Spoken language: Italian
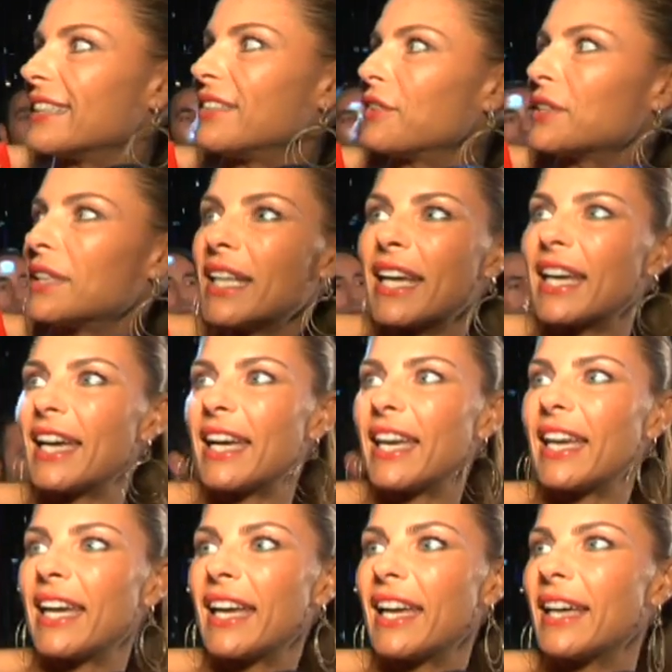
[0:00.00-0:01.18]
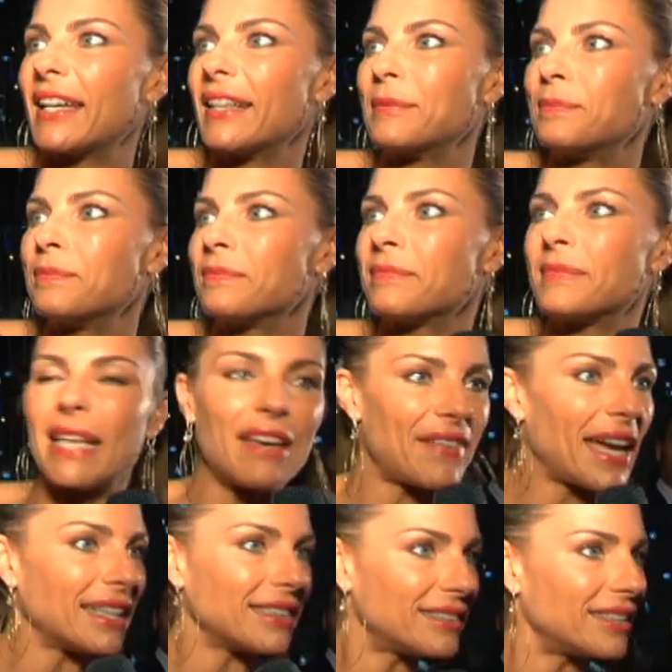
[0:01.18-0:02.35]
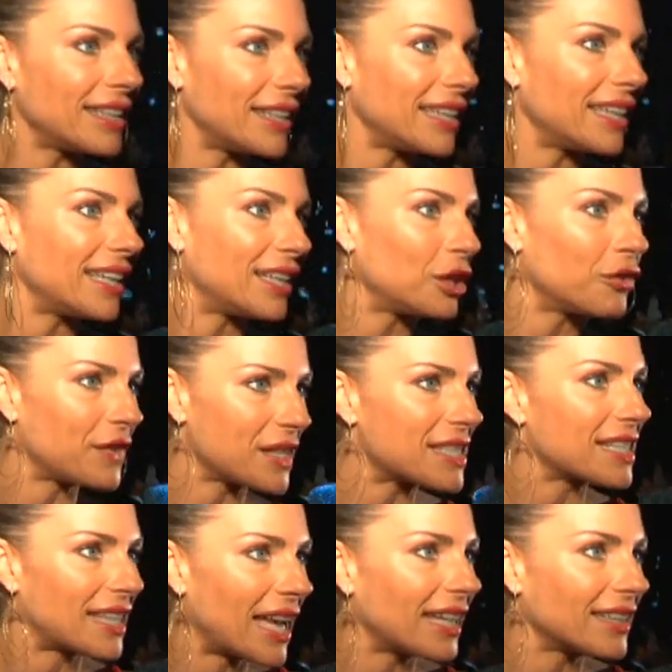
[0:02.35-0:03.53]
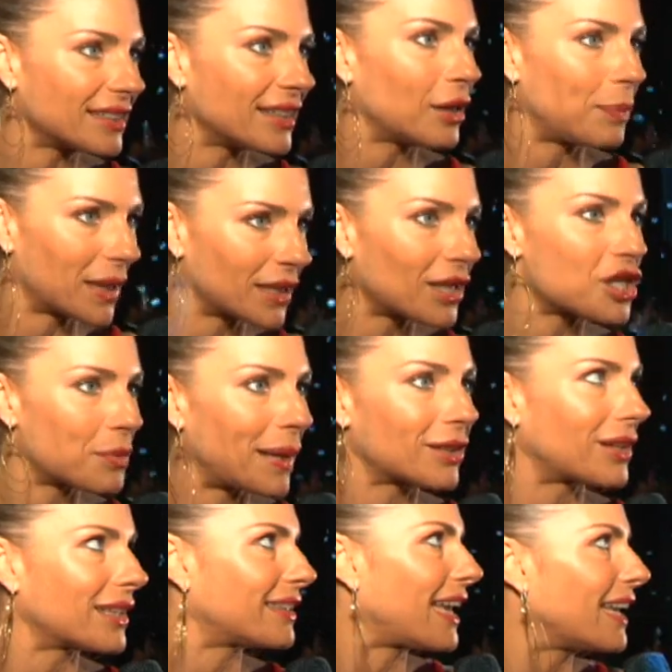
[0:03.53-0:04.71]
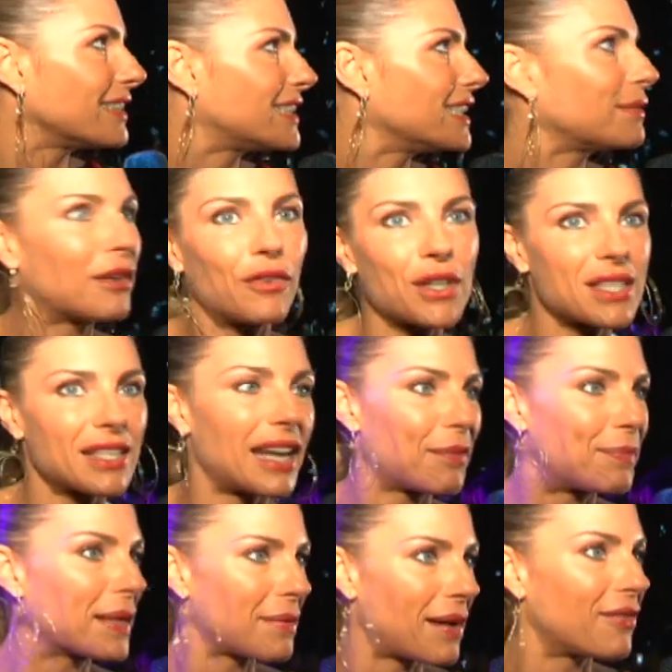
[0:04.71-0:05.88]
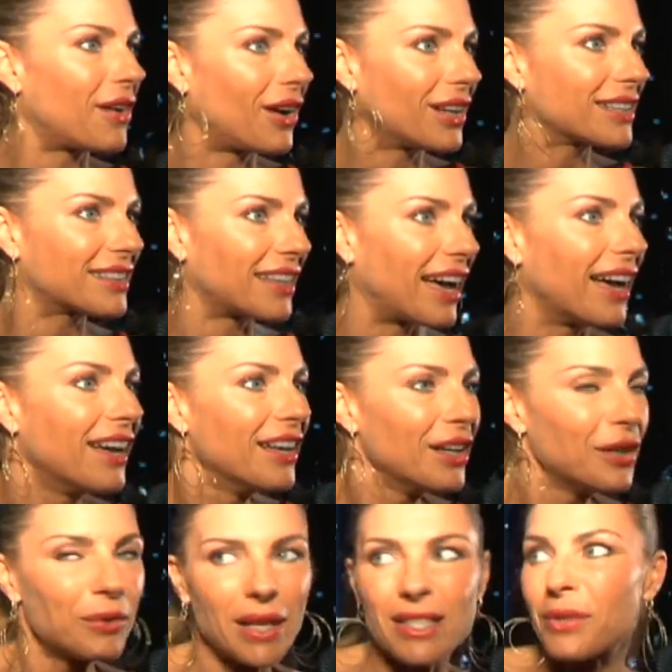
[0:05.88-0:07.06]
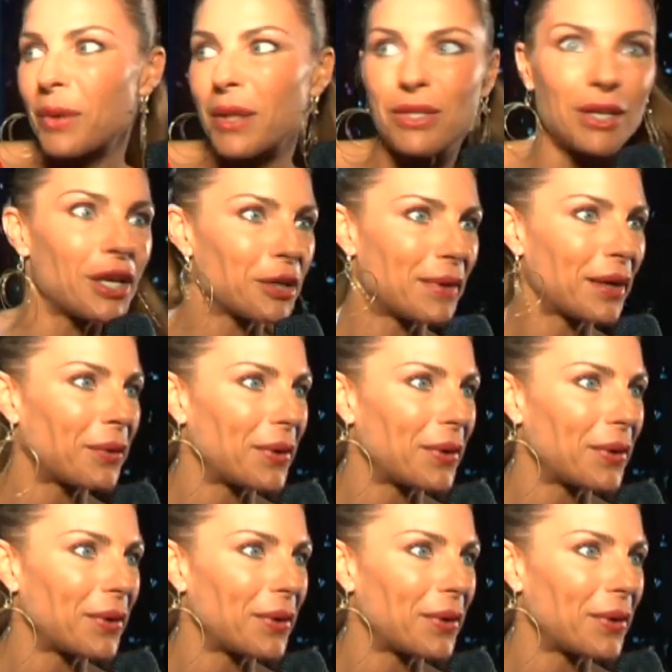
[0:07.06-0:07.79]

devo dire che di eventi ne ho visti tanti, ho partecipato a tanti, ma forse è la prima volta in una situazione come